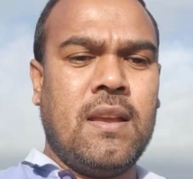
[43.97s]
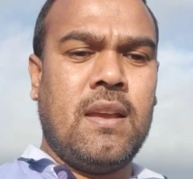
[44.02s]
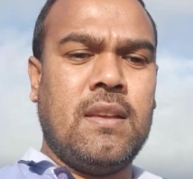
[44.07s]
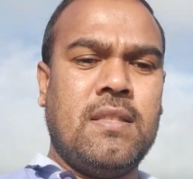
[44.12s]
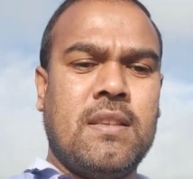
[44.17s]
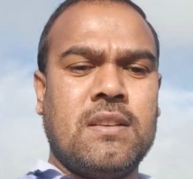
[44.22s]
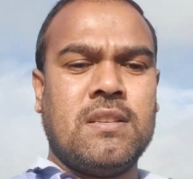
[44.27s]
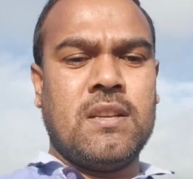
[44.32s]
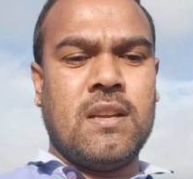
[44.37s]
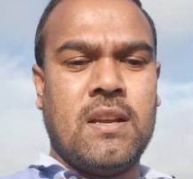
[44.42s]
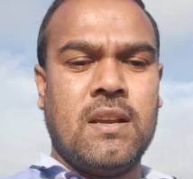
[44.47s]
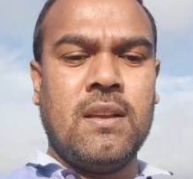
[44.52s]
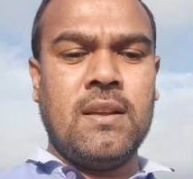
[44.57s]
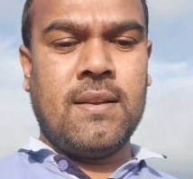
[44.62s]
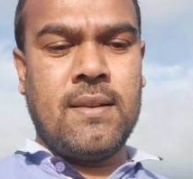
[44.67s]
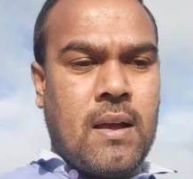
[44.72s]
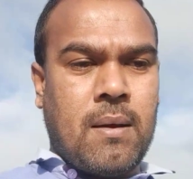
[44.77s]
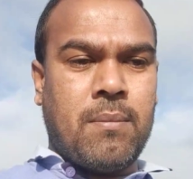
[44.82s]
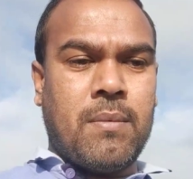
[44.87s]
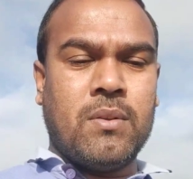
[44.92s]
এই দেশে
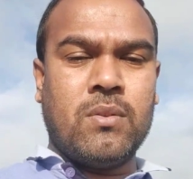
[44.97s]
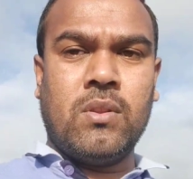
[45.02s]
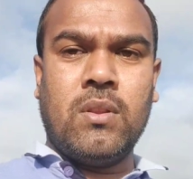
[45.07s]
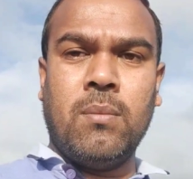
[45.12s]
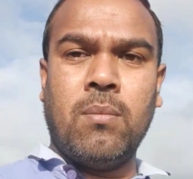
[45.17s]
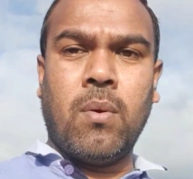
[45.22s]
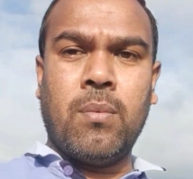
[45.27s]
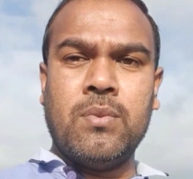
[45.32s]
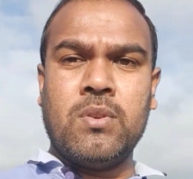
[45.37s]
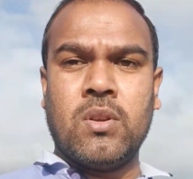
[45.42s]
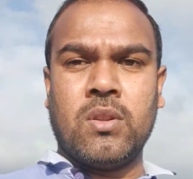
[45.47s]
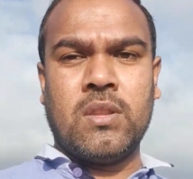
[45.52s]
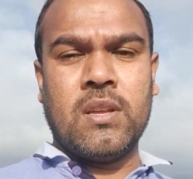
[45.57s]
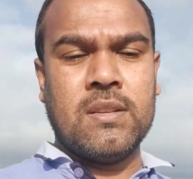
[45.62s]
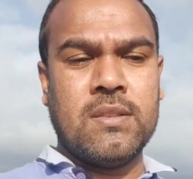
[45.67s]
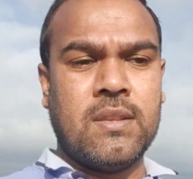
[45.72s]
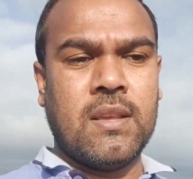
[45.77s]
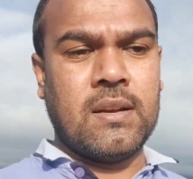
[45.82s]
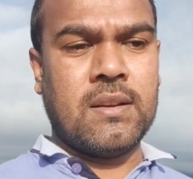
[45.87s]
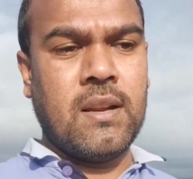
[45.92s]
আমরা যদি ভবিষ্যতে
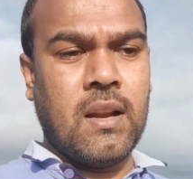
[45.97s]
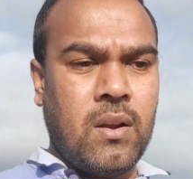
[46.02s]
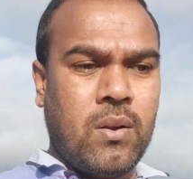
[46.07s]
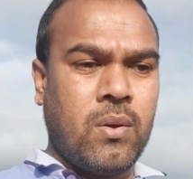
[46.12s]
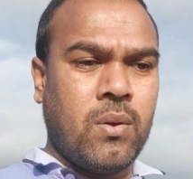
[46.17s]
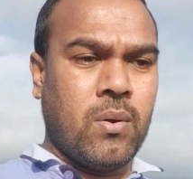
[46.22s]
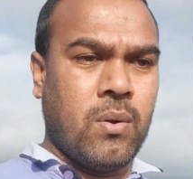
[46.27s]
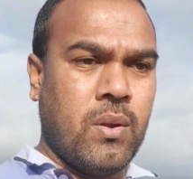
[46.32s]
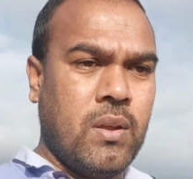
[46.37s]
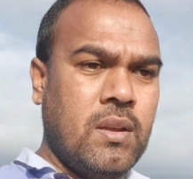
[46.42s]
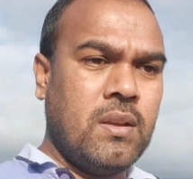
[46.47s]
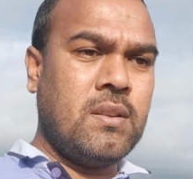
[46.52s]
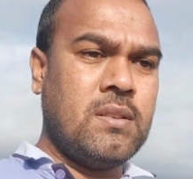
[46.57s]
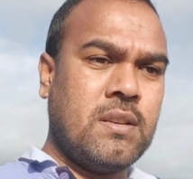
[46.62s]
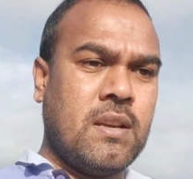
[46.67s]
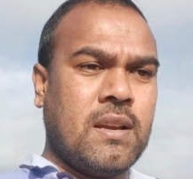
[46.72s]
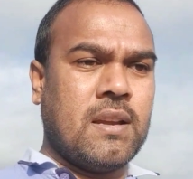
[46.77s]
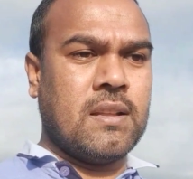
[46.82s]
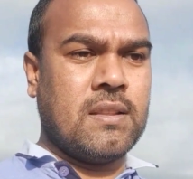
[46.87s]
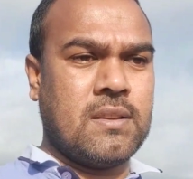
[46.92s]
সেটেল হই
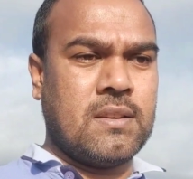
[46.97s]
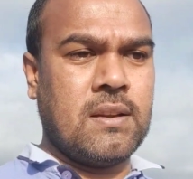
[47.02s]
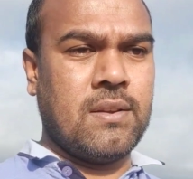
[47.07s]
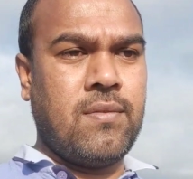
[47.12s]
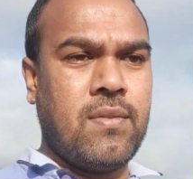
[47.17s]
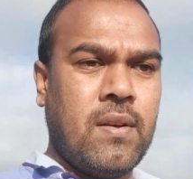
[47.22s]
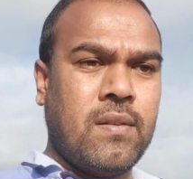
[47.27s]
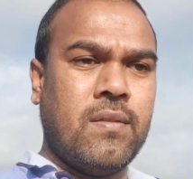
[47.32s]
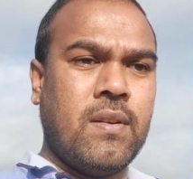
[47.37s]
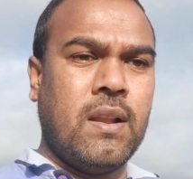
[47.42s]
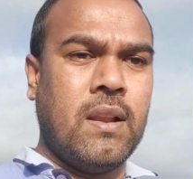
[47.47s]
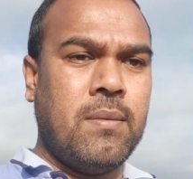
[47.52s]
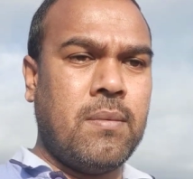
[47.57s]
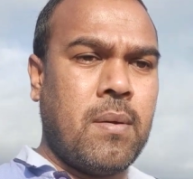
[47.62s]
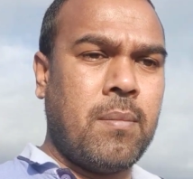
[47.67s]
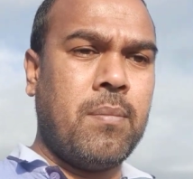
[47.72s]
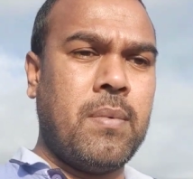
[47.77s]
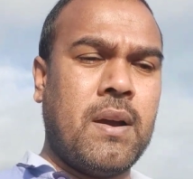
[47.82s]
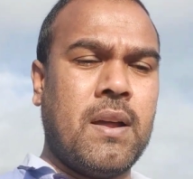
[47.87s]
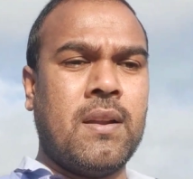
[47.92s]
সেক্ষেত্রে ফ্যামিলি
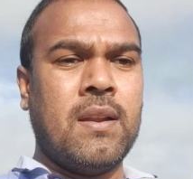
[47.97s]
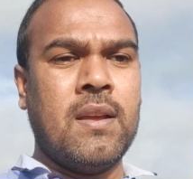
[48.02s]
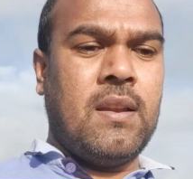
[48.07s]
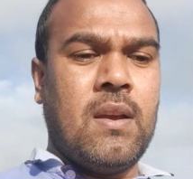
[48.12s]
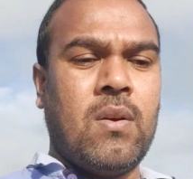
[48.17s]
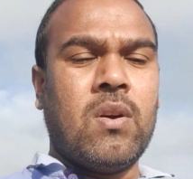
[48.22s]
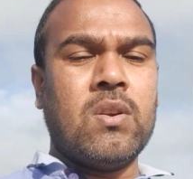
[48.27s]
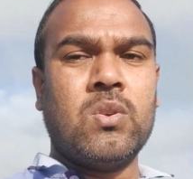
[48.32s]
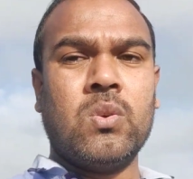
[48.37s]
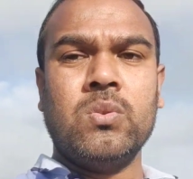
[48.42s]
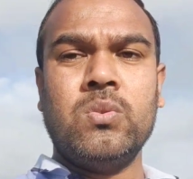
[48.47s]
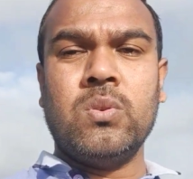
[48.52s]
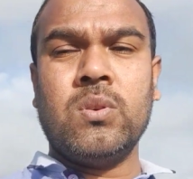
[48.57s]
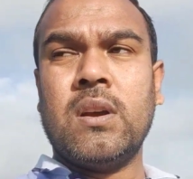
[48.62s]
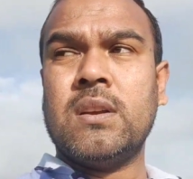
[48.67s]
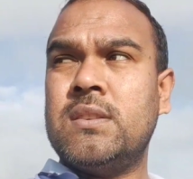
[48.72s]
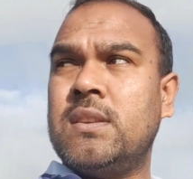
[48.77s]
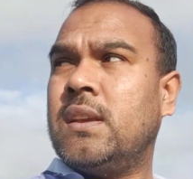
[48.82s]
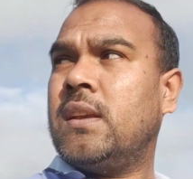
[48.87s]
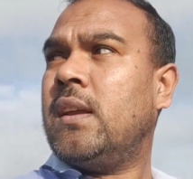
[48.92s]
মেম্বার নেওয়ার সুযোগ
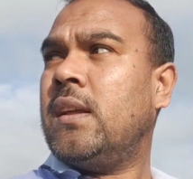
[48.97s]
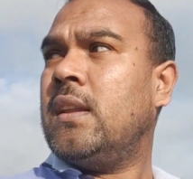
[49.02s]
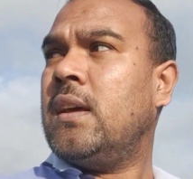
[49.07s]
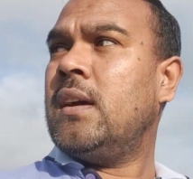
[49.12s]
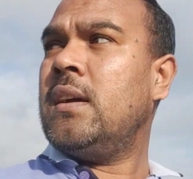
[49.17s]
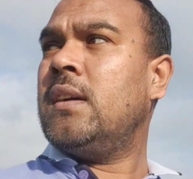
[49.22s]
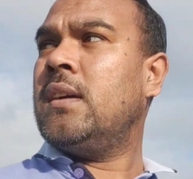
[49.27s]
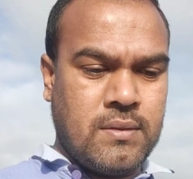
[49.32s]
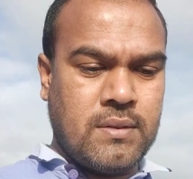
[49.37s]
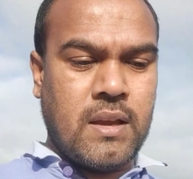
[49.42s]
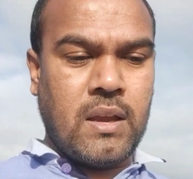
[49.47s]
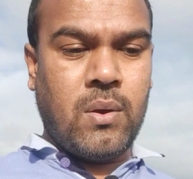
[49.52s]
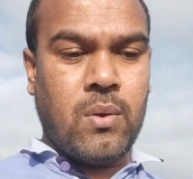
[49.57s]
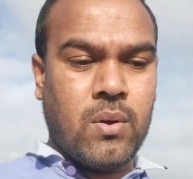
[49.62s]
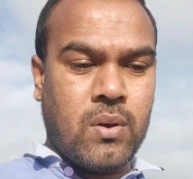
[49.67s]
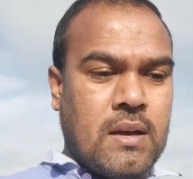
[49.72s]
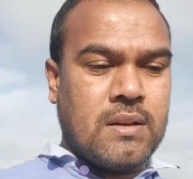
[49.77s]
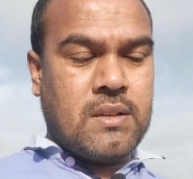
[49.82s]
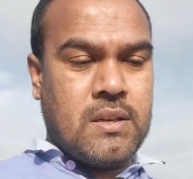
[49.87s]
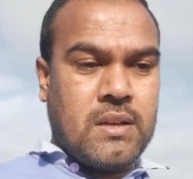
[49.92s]
আছে কিনা যাই
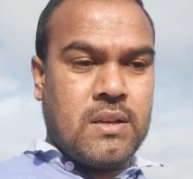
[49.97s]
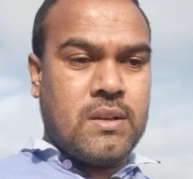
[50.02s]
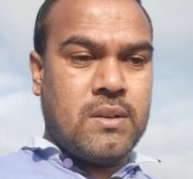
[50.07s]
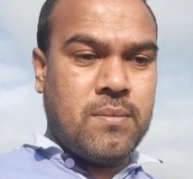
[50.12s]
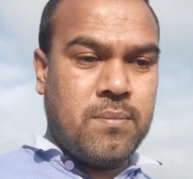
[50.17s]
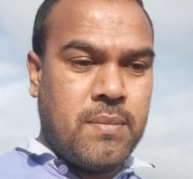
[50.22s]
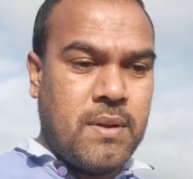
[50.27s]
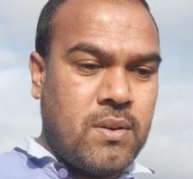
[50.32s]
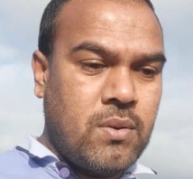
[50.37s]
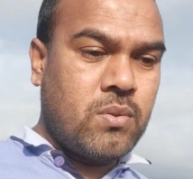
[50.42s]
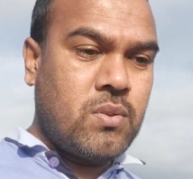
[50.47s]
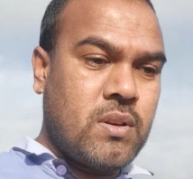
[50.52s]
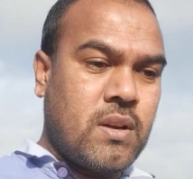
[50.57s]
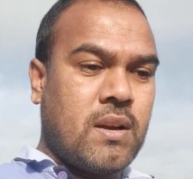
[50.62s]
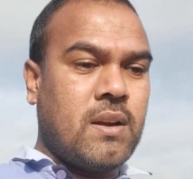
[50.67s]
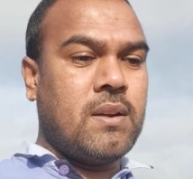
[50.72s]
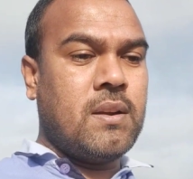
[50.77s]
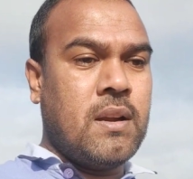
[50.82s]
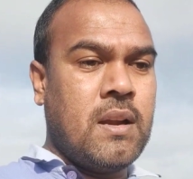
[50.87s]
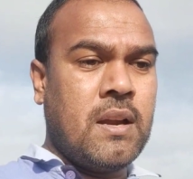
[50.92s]
হোক আসেন
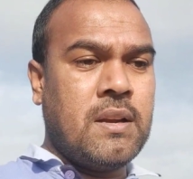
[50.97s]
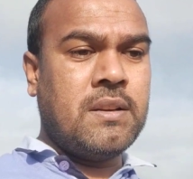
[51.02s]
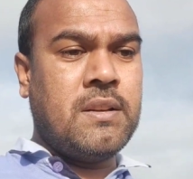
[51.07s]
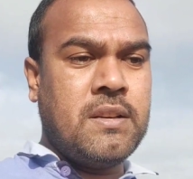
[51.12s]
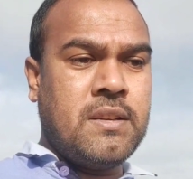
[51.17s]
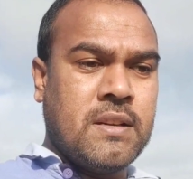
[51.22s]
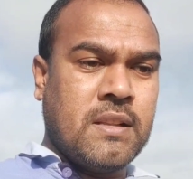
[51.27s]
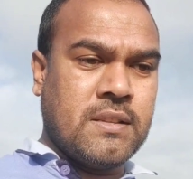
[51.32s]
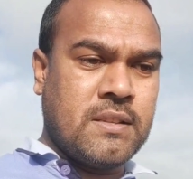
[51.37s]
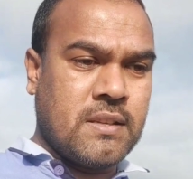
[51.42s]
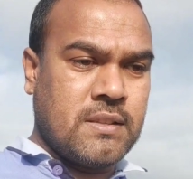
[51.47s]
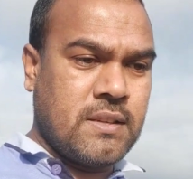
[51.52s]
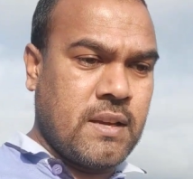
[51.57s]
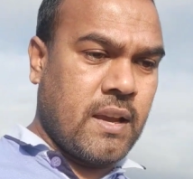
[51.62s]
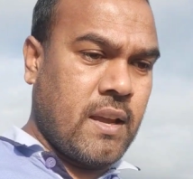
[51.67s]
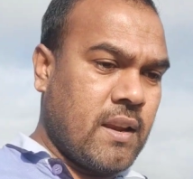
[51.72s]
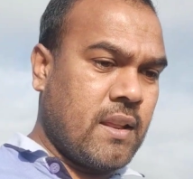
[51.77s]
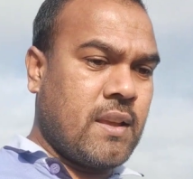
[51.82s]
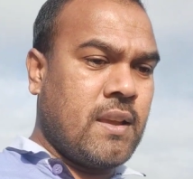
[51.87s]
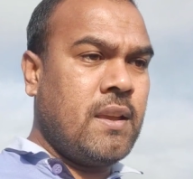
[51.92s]
ভিডিওটার ডিটেলসে যাই আর